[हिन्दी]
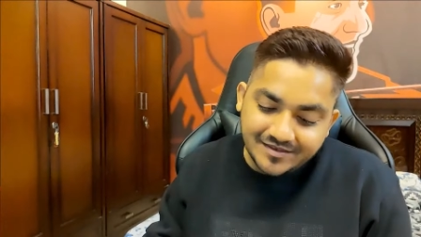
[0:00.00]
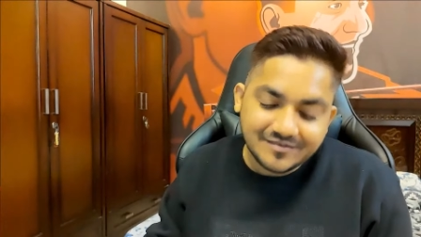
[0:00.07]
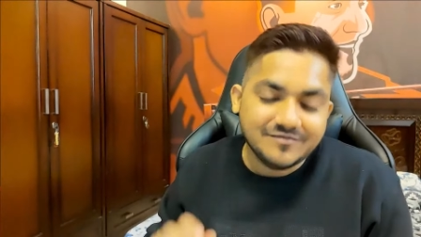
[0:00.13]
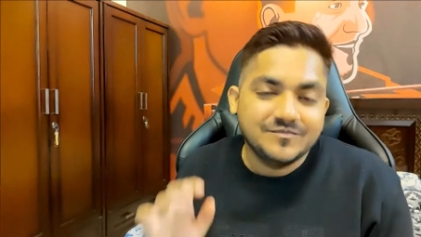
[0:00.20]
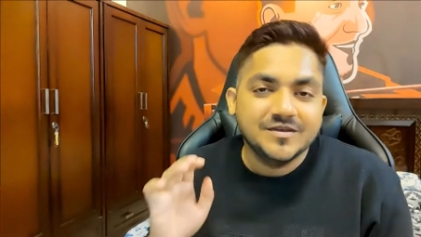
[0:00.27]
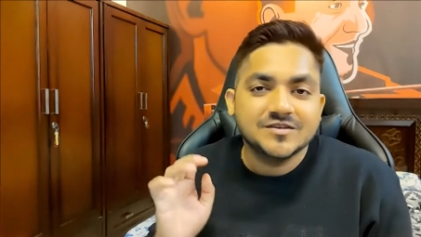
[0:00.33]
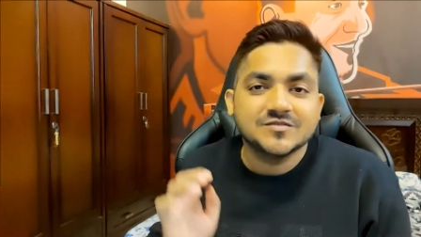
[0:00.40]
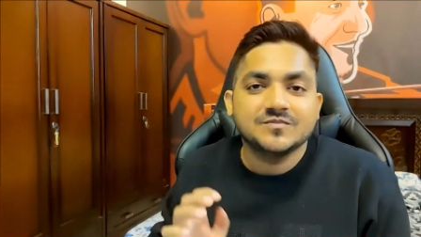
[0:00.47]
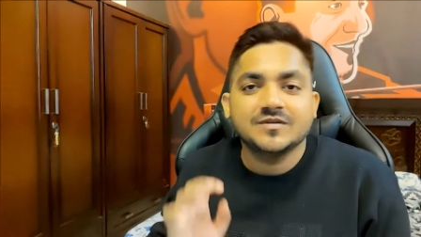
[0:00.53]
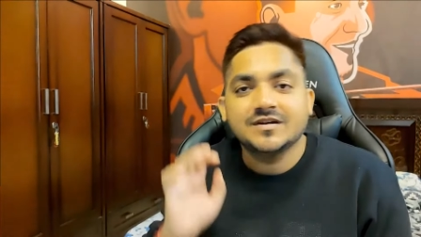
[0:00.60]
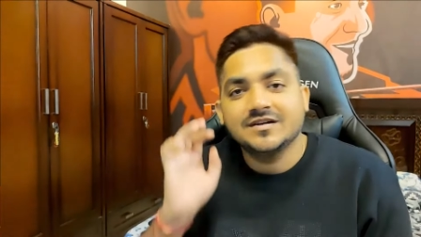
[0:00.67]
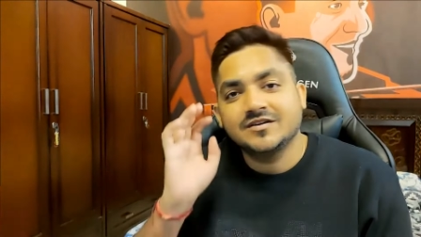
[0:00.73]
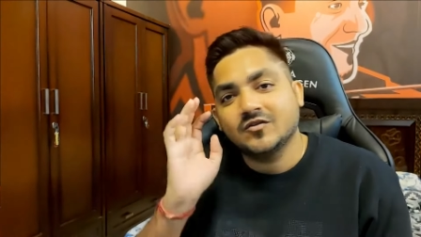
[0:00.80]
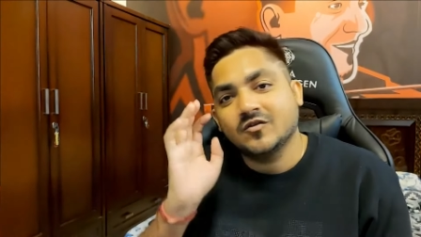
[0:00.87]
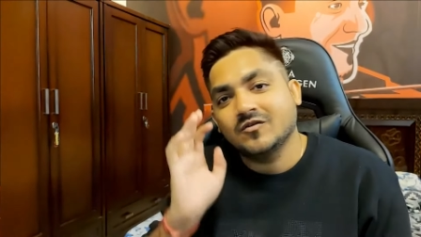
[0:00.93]
इस पिच
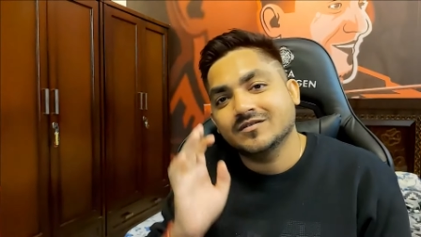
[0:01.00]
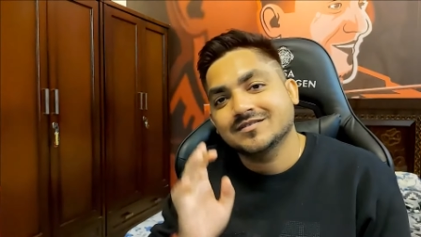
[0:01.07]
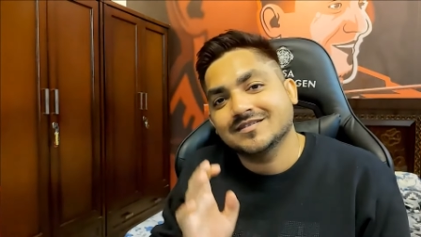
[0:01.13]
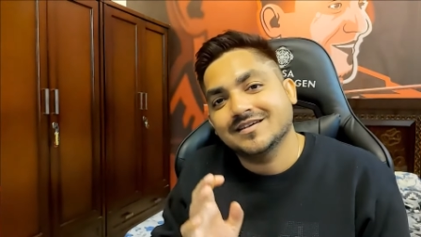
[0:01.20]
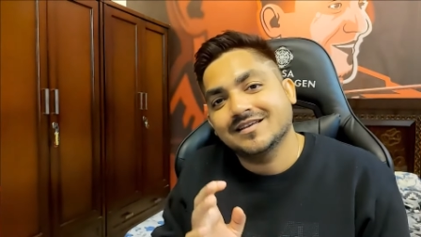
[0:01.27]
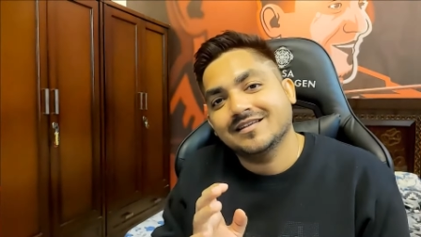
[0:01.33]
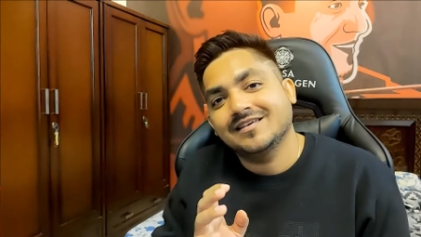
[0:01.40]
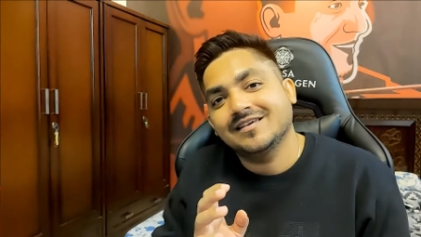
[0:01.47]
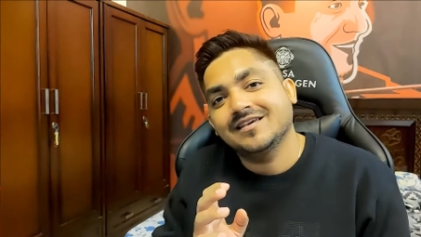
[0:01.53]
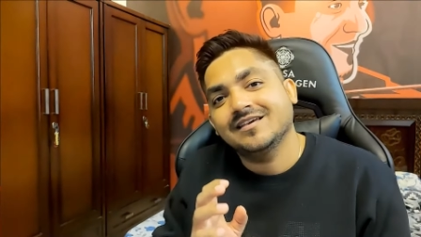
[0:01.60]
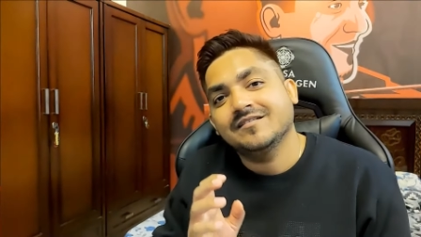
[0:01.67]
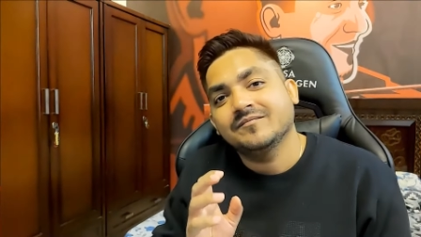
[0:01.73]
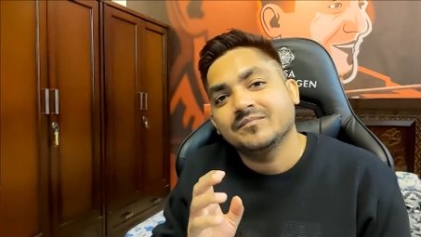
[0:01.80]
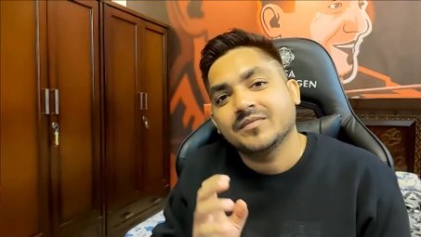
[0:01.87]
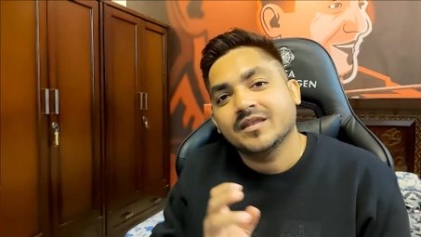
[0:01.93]
पर टॉस
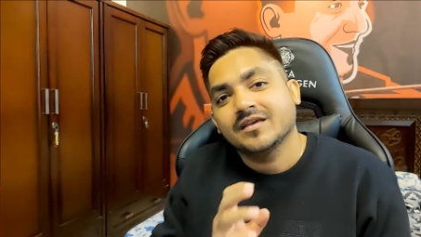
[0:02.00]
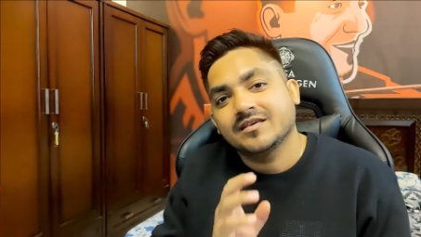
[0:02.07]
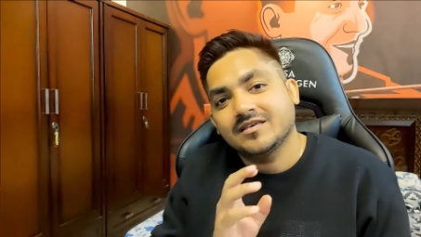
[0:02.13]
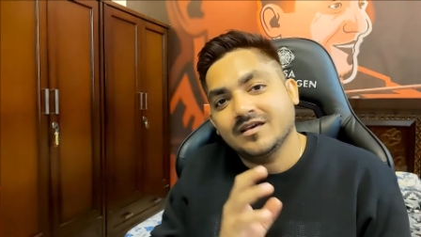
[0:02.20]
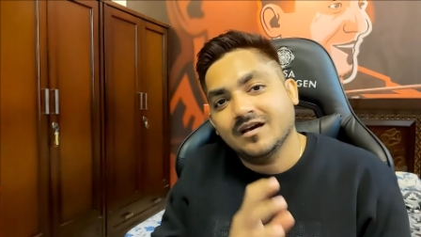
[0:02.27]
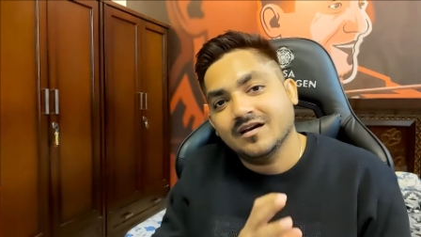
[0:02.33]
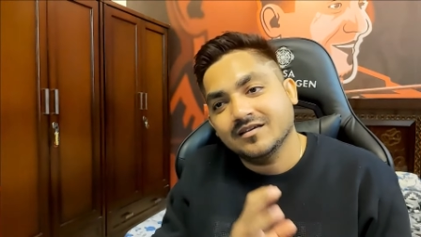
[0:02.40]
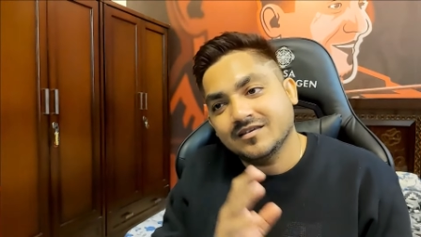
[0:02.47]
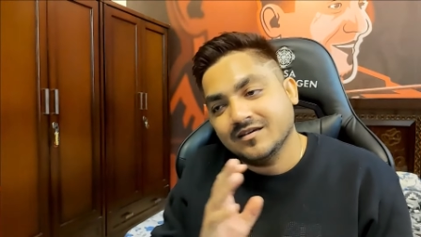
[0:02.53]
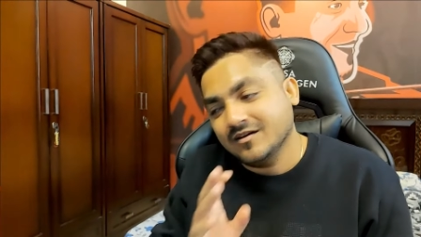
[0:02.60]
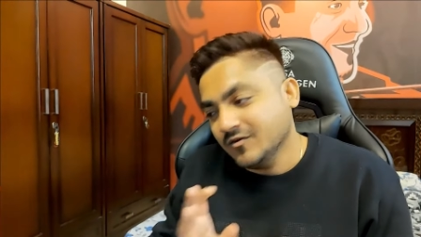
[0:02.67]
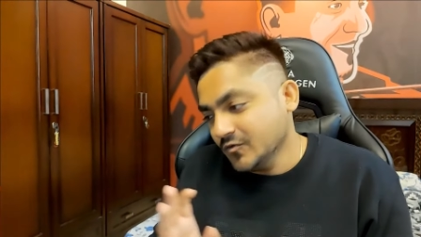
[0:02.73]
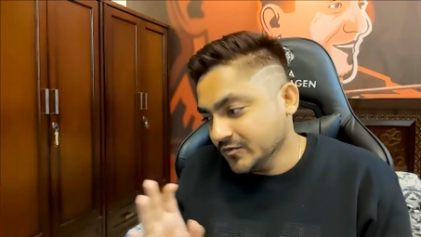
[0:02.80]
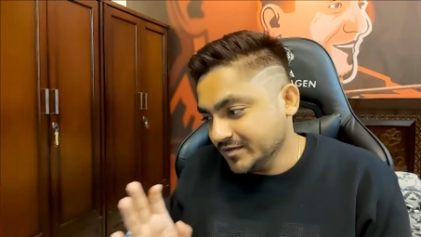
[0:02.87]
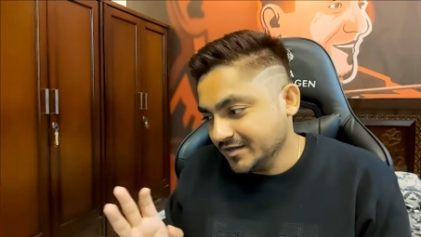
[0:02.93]
करके क्या
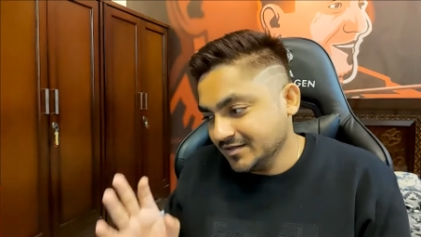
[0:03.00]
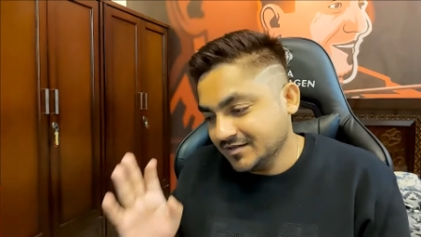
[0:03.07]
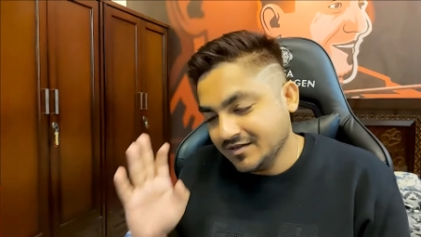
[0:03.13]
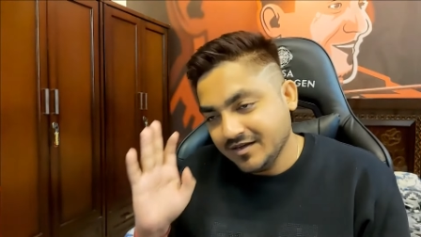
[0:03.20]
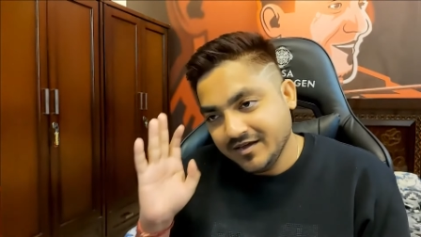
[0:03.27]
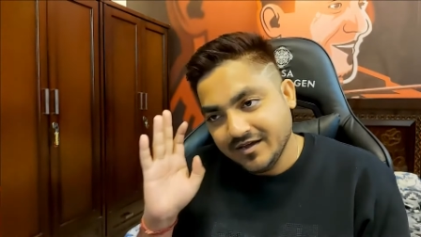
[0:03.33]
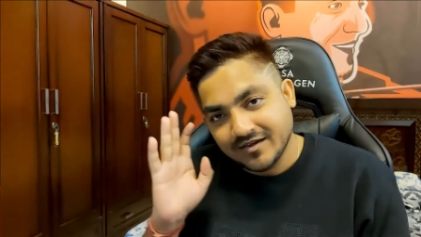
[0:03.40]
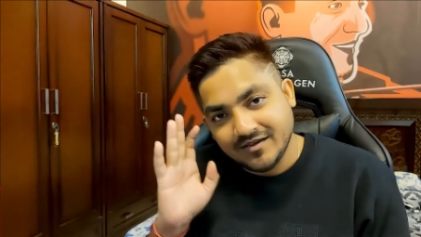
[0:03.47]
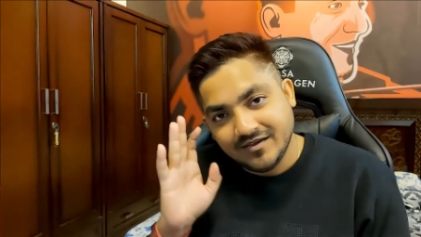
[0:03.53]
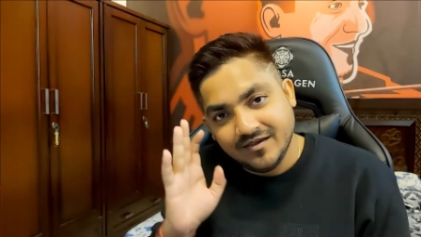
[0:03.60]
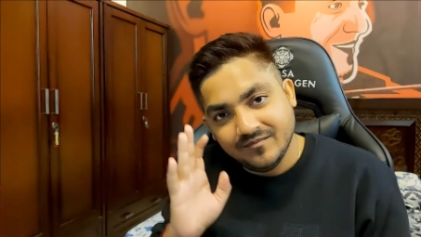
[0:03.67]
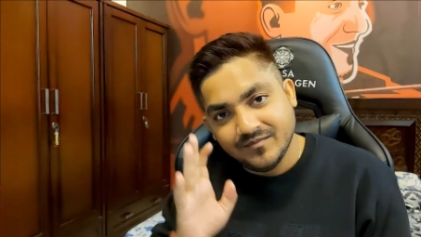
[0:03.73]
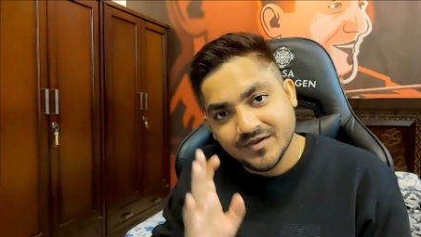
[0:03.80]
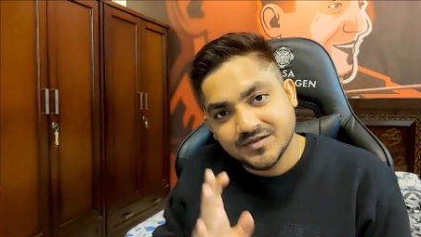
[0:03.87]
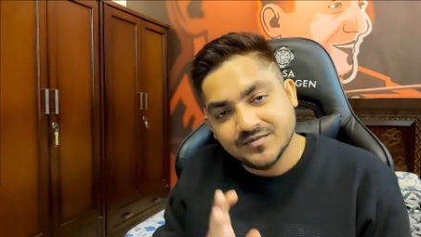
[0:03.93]
क्या हो सकता है कि
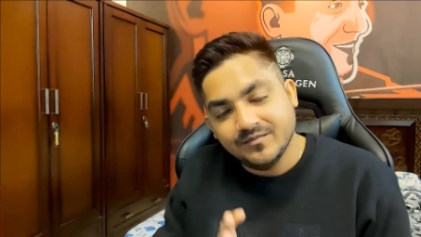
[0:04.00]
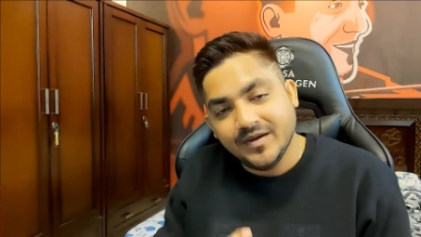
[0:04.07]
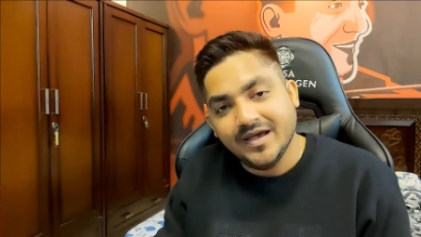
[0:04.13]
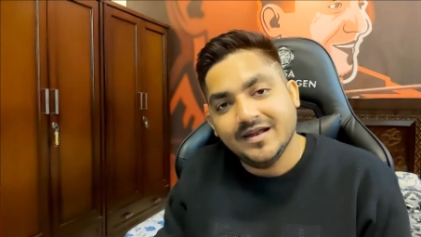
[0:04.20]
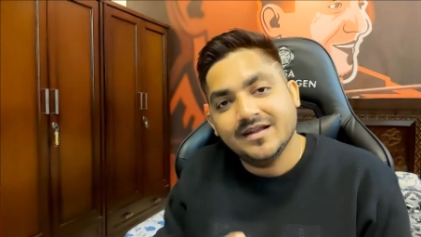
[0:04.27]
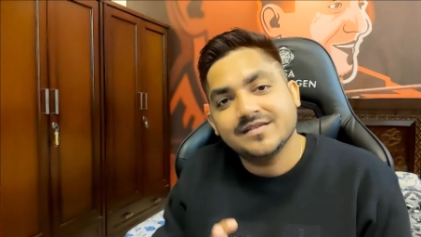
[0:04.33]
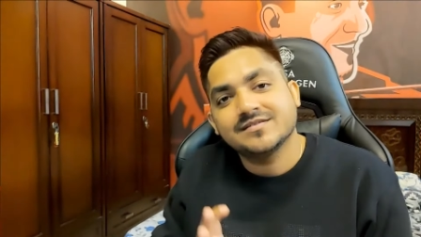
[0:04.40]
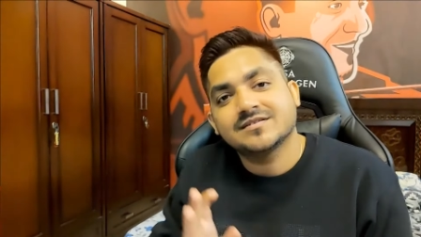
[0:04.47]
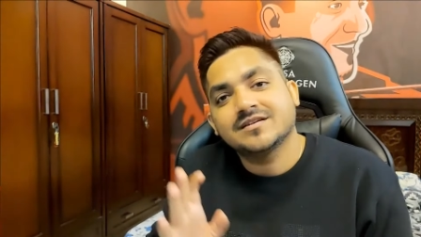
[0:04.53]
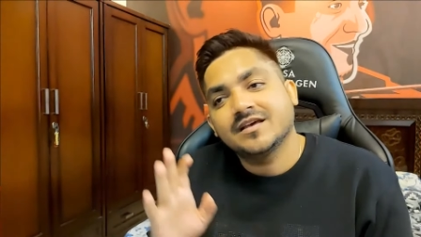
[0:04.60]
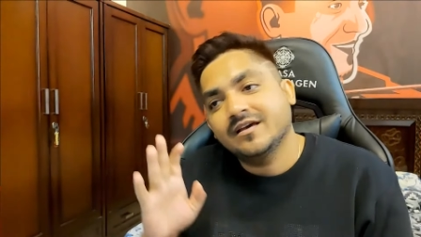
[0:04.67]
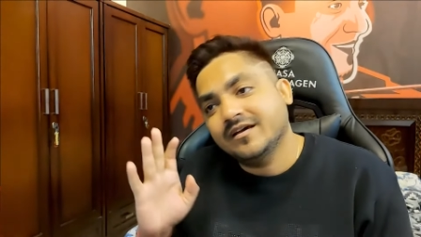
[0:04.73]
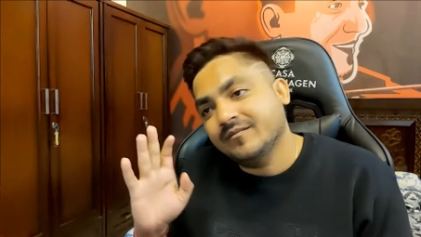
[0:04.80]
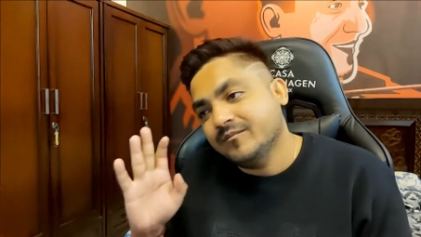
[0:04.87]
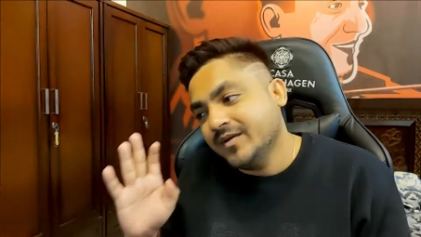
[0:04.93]
ये पिच बैलेंस्ड है